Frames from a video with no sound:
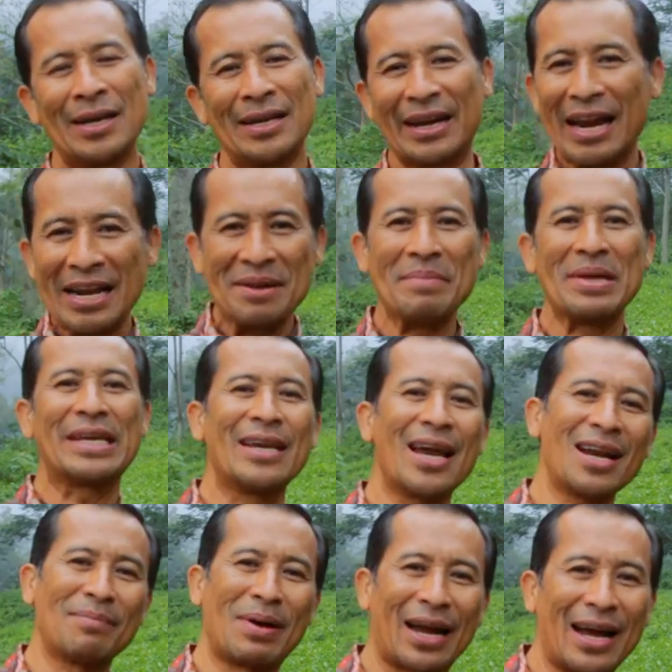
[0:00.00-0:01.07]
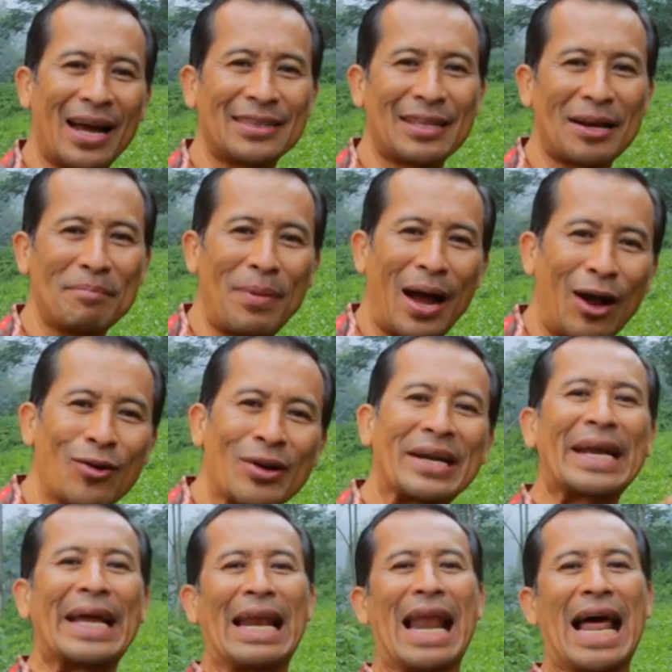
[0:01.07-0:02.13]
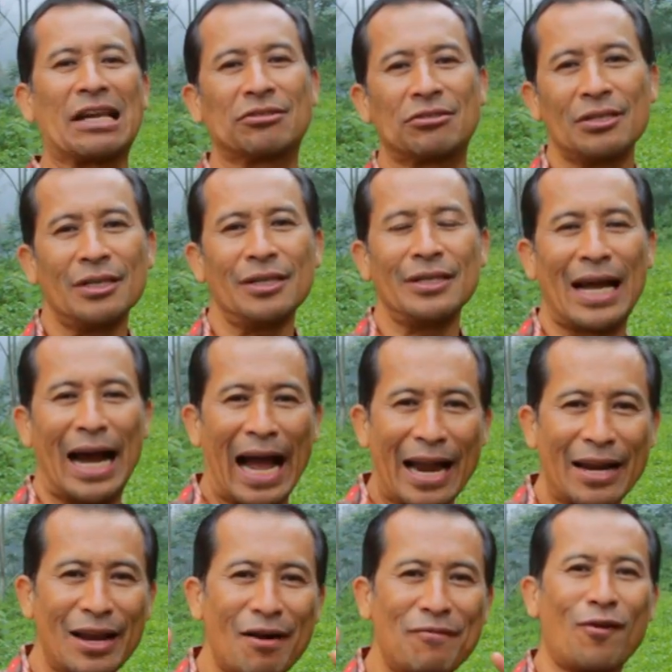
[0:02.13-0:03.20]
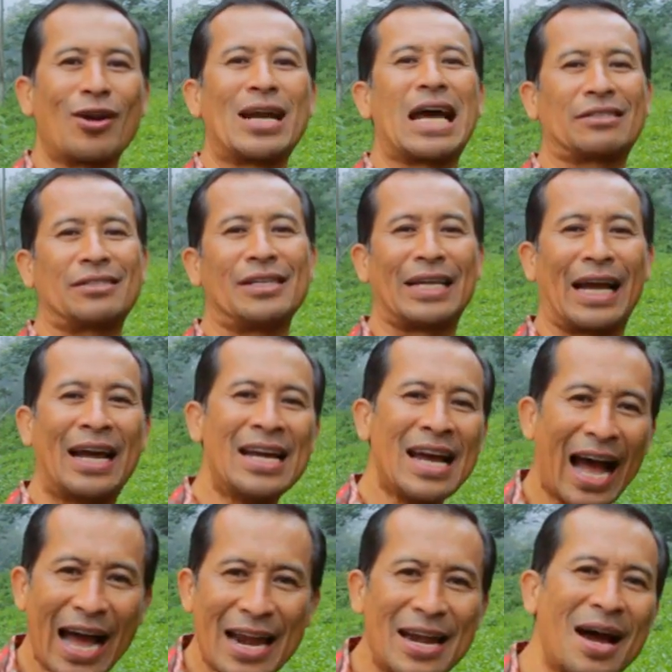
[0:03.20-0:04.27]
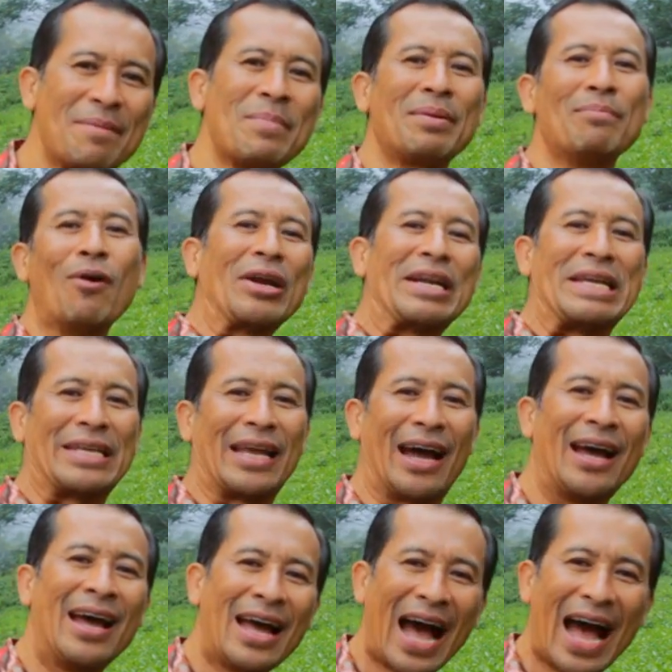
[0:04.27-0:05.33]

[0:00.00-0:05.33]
Dengan demikian maka terbangun relasi yang ada fondasinya, ada memorinya.